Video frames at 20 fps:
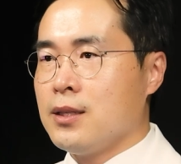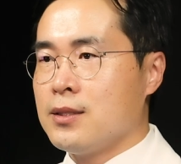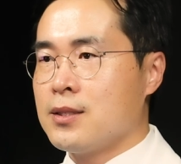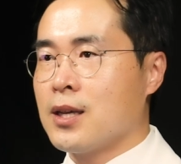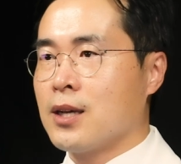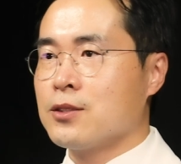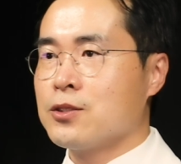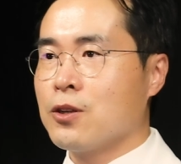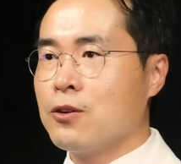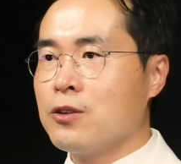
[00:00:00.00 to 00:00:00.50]

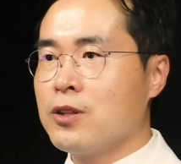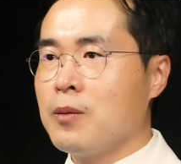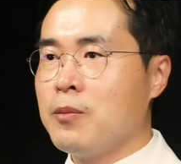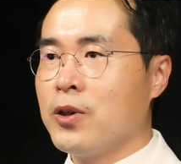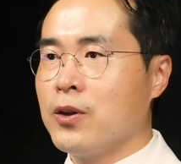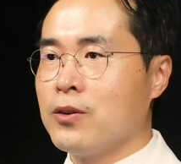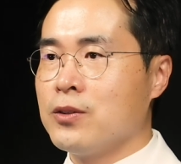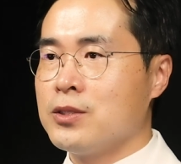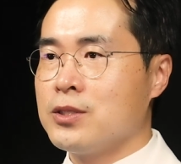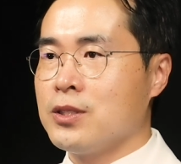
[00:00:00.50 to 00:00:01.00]
이상
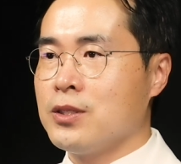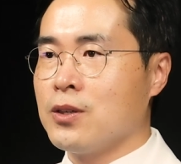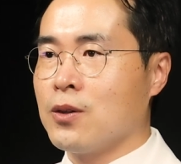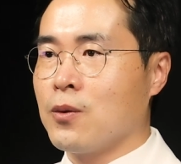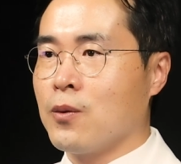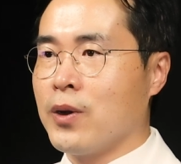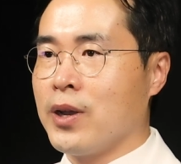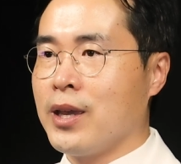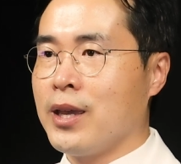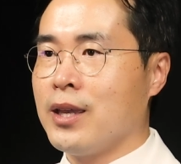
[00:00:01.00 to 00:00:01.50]
서울대병원
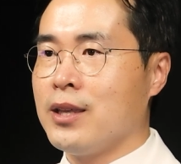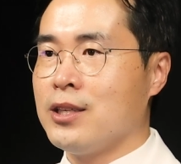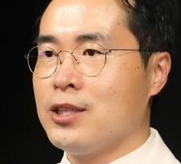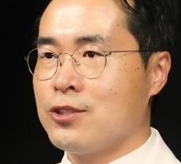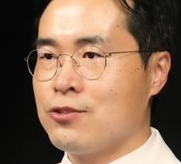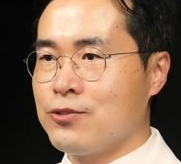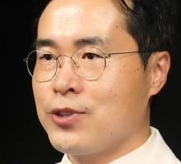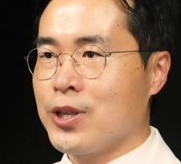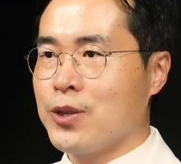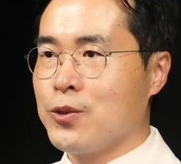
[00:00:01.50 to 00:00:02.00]
신경과의
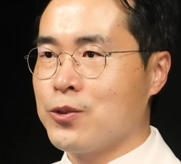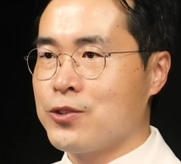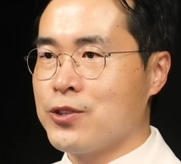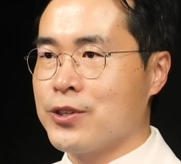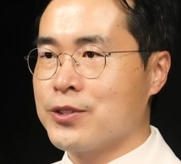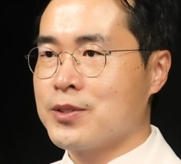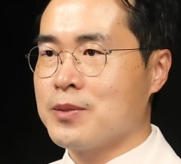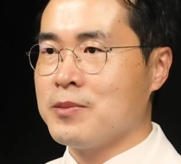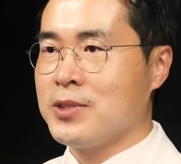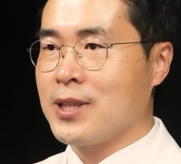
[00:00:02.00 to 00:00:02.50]
이순태
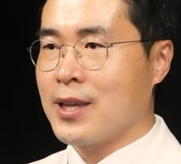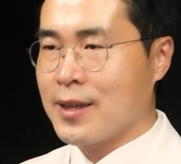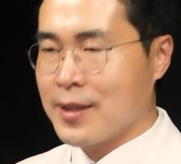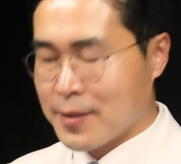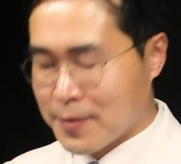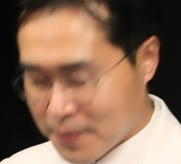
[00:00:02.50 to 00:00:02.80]
교수였습니다.